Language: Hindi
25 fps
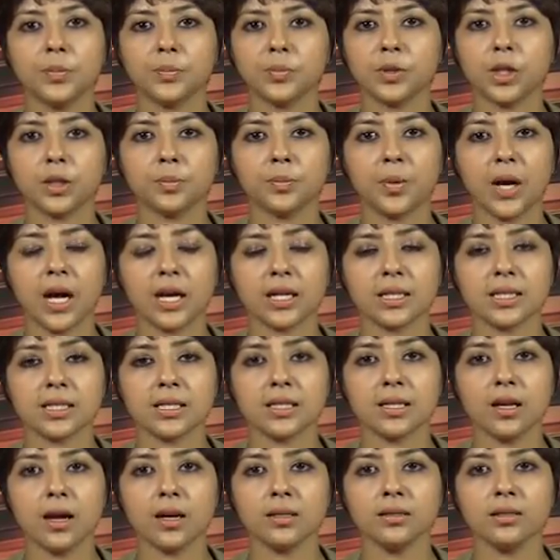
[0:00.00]
अब तक
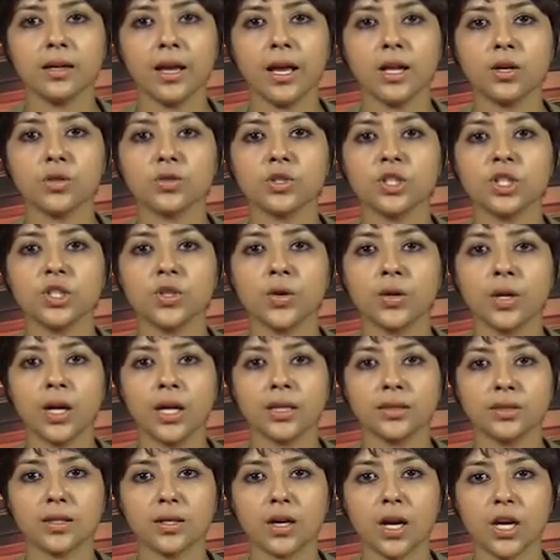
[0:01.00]
पाकिस्तान एलओसी और
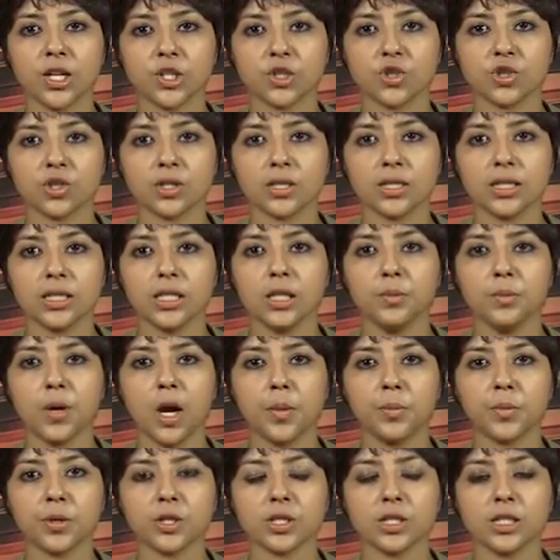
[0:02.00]
अंतर्राष्ट्रीय सीमा
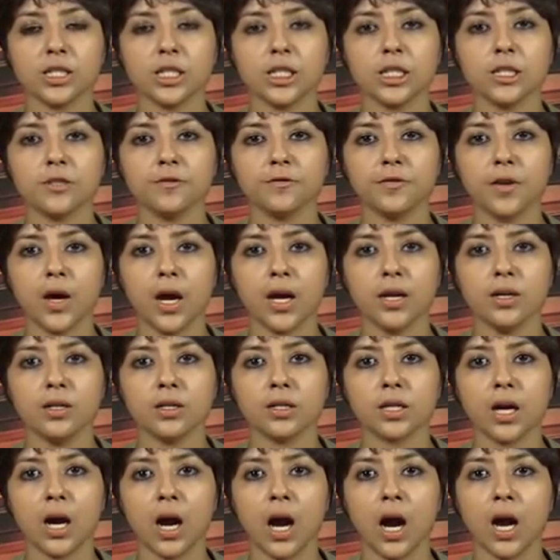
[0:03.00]
पर सीज फायर
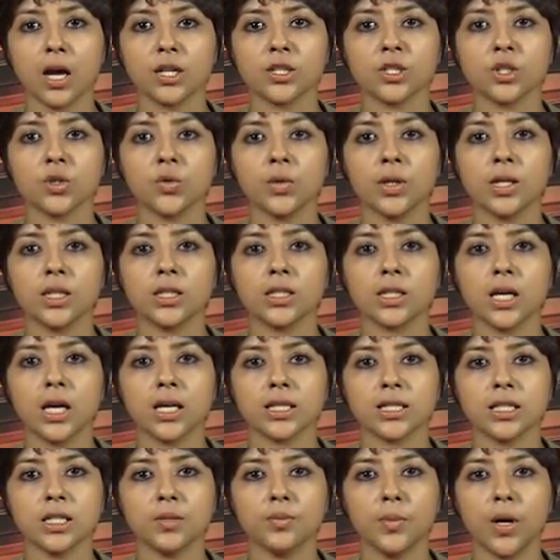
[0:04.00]
का
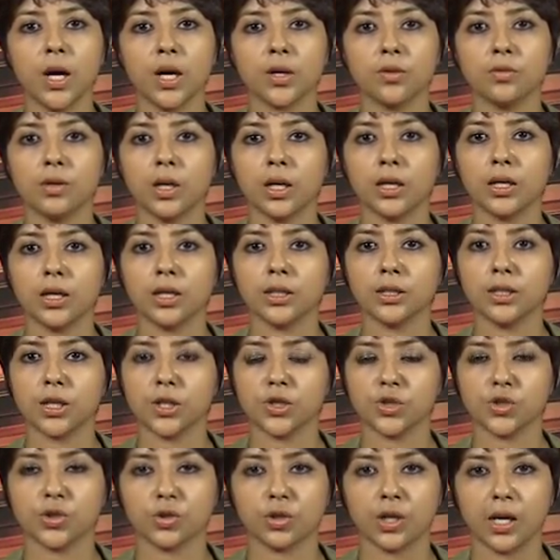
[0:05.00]
इक्यासी बार उल्लंघन
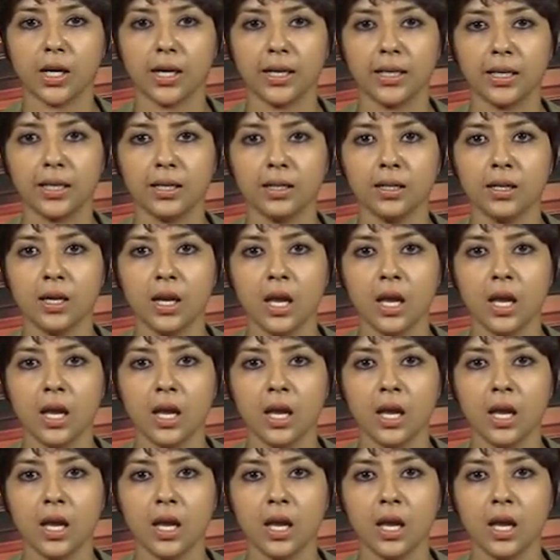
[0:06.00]
कर चुका है